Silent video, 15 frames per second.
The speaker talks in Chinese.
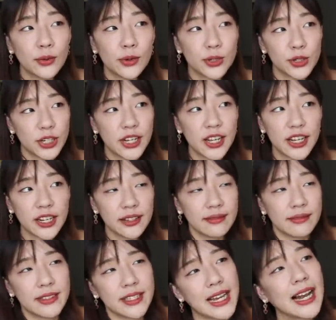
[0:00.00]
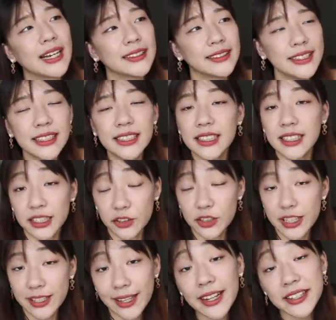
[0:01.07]
我觉得讲这个可能有
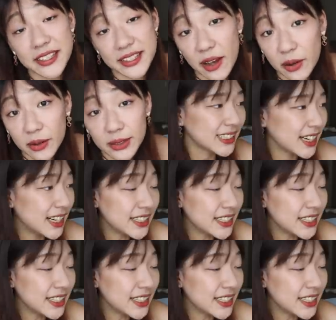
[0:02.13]
点太早了。